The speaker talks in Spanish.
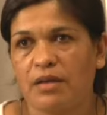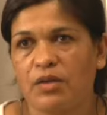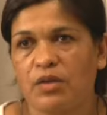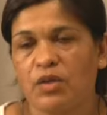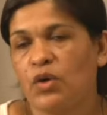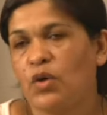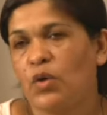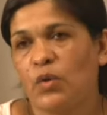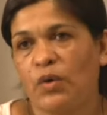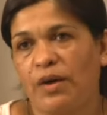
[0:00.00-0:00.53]

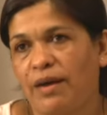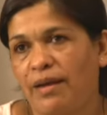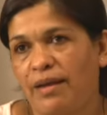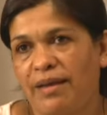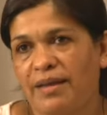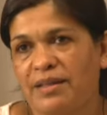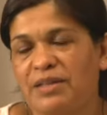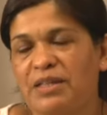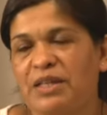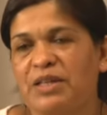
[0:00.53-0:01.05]
todo es
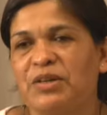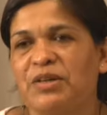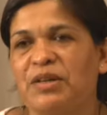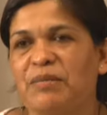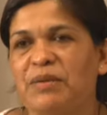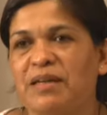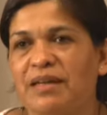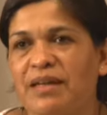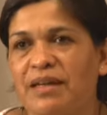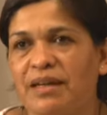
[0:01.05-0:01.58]
eléctrico de
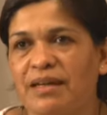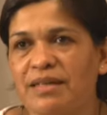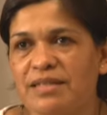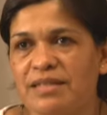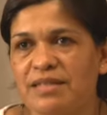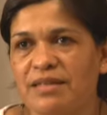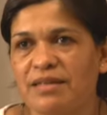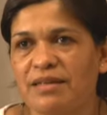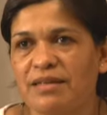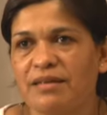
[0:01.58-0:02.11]
mi nena,
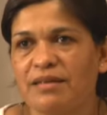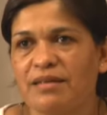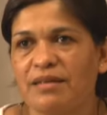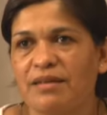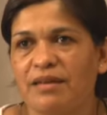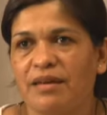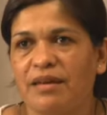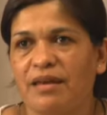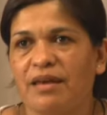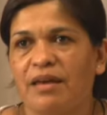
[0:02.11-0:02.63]
¿sí?
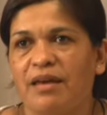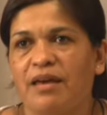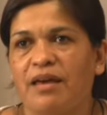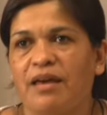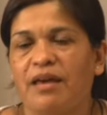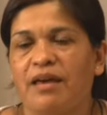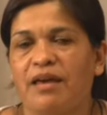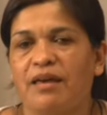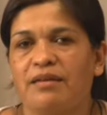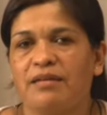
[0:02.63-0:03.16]

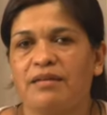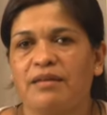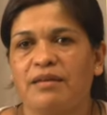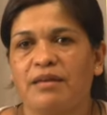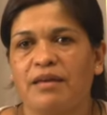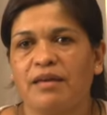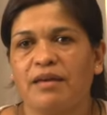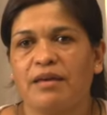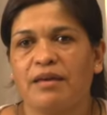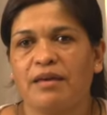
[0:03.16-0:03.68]

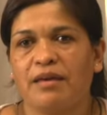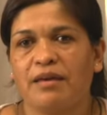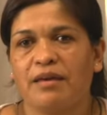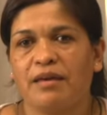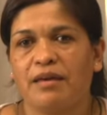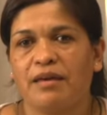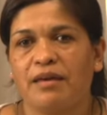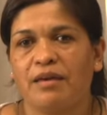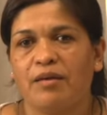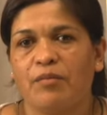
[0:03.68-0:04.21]
Este,
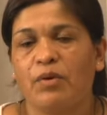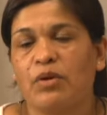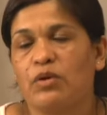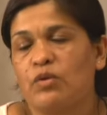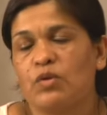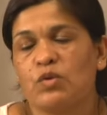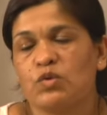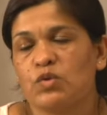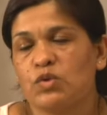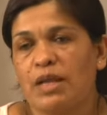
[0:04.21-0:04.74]
bueno,
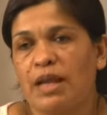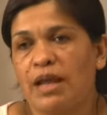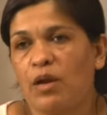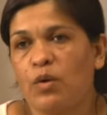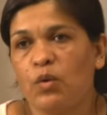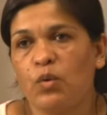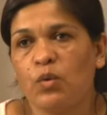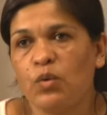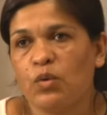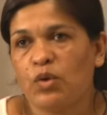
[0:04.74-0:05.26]
la
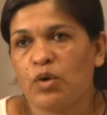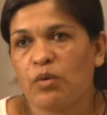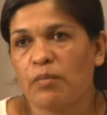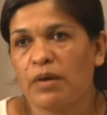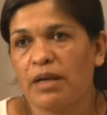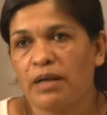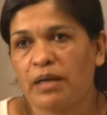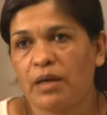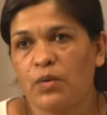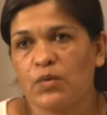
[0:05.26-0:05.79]
luz
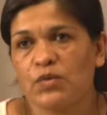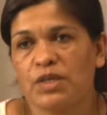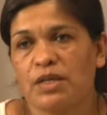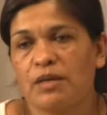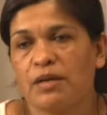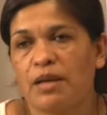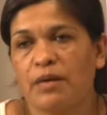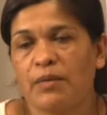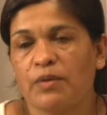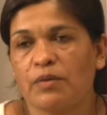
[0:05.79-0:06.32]
normal que usa de
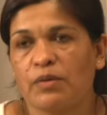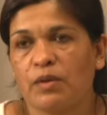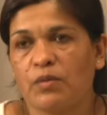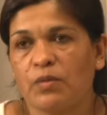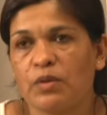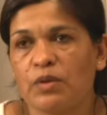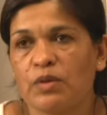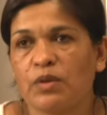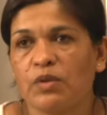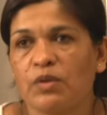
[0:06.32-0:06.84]
las
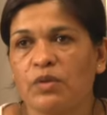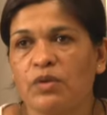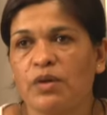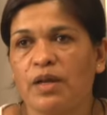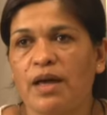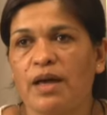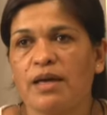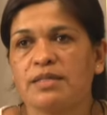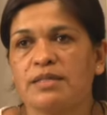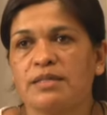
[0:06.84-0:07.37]
24
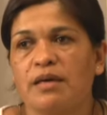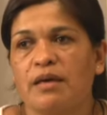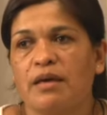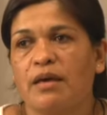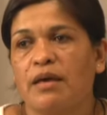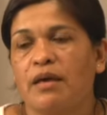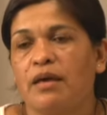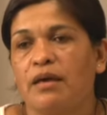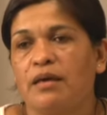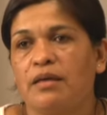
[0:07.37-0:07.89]
horas
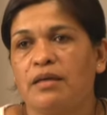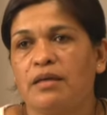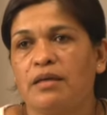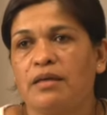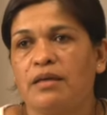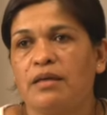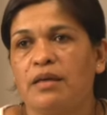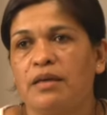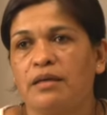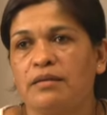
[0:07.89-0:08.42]

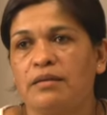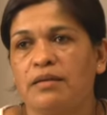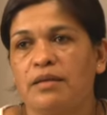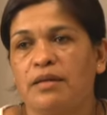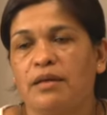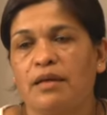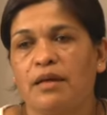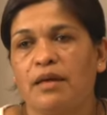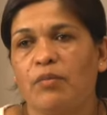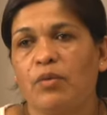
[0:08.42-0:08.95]
y
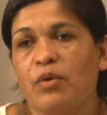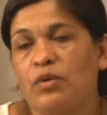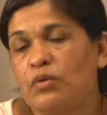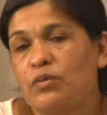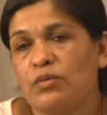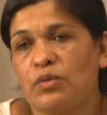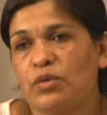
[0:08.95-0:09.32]
este, bueno.